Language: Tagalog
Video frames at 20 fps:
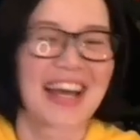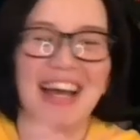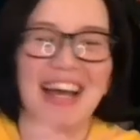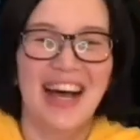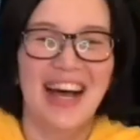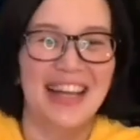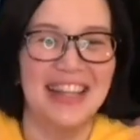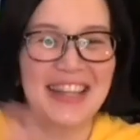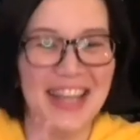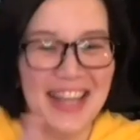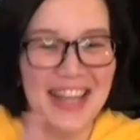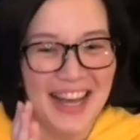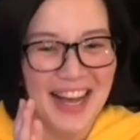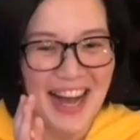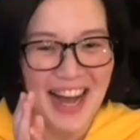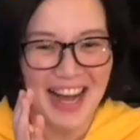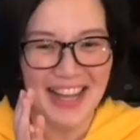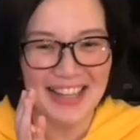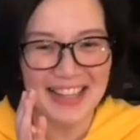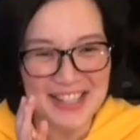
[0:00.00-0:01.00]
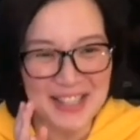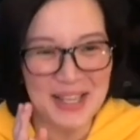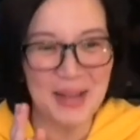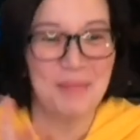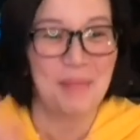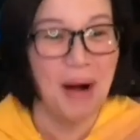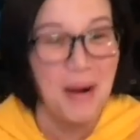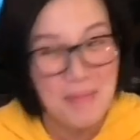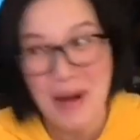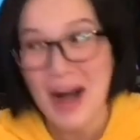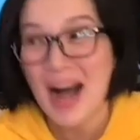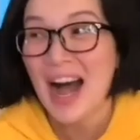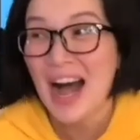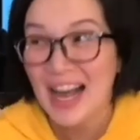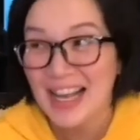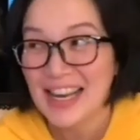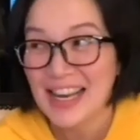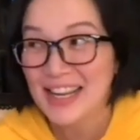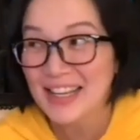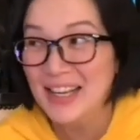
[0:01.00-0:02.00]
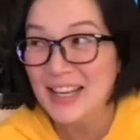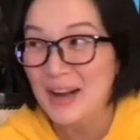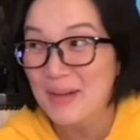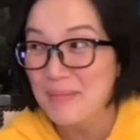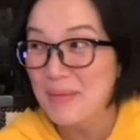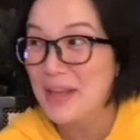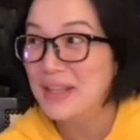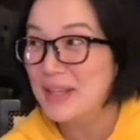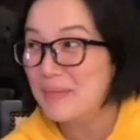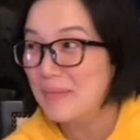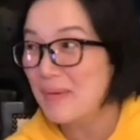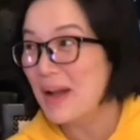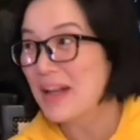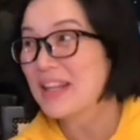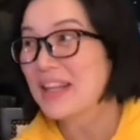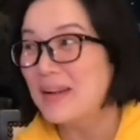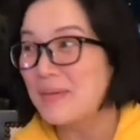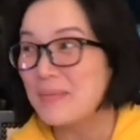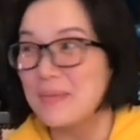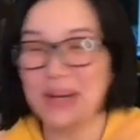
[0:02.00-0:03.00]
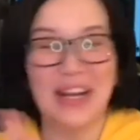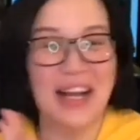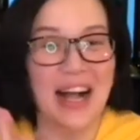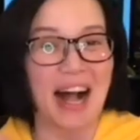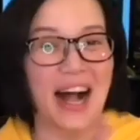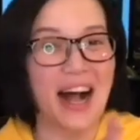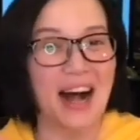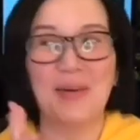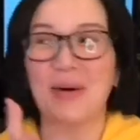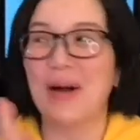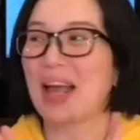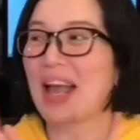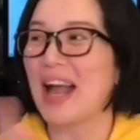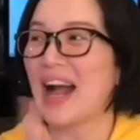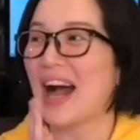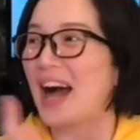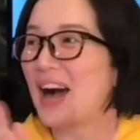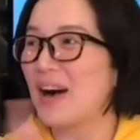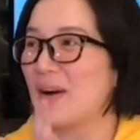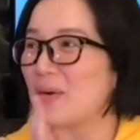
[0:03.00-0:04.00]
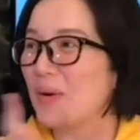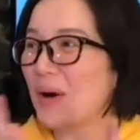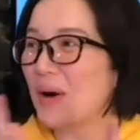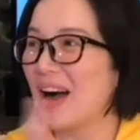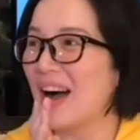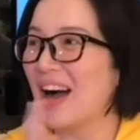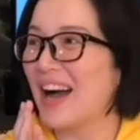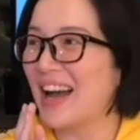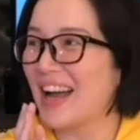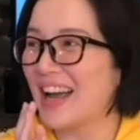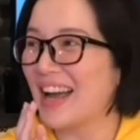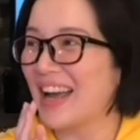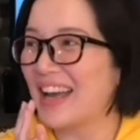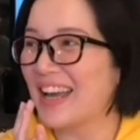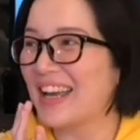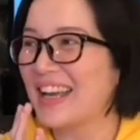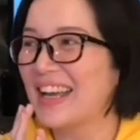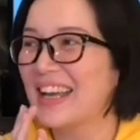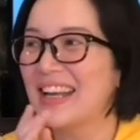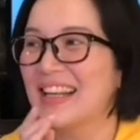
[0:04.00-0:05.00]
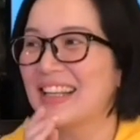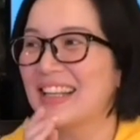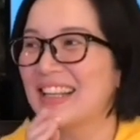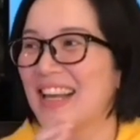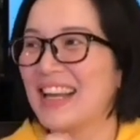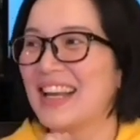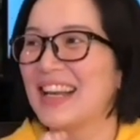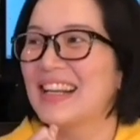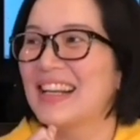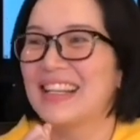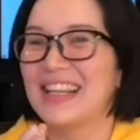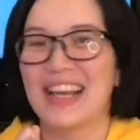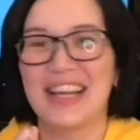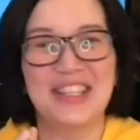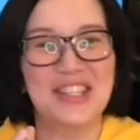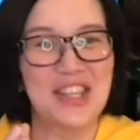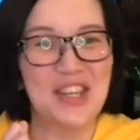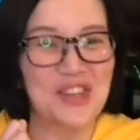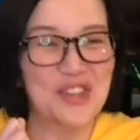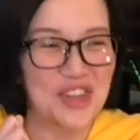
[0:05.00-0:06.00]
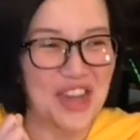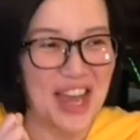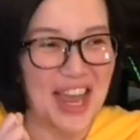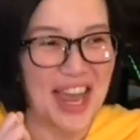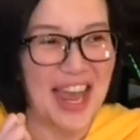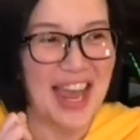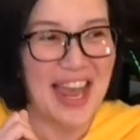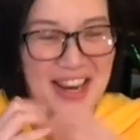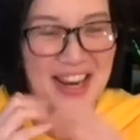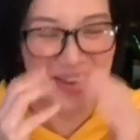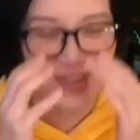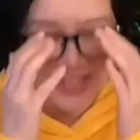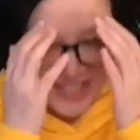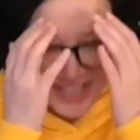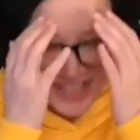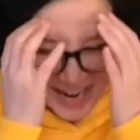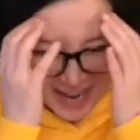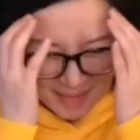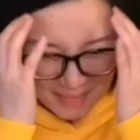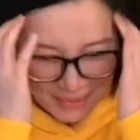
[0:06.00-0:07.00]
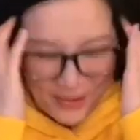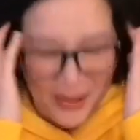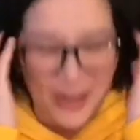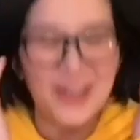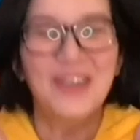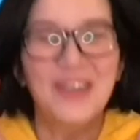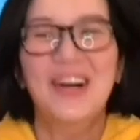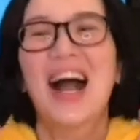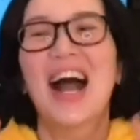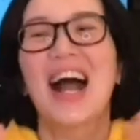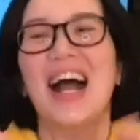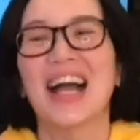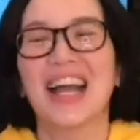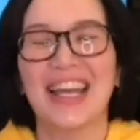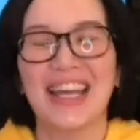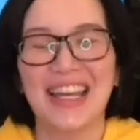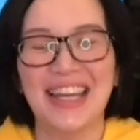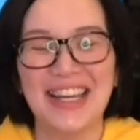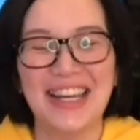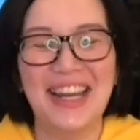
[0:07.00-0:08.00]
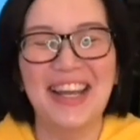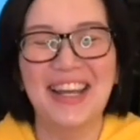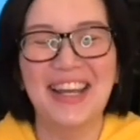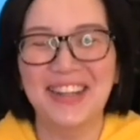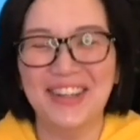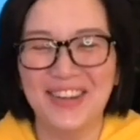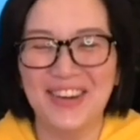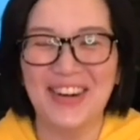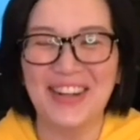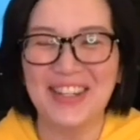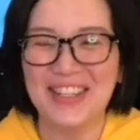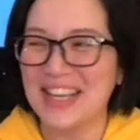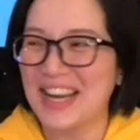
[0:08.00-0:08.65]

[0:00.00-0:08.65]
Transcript: Oh, at, least, at least nagmamahalan kami, di ba? Hindi kami nag-aaway-aaway. Like, Like si Jane, nung sinabi ko, anong kakainin ko?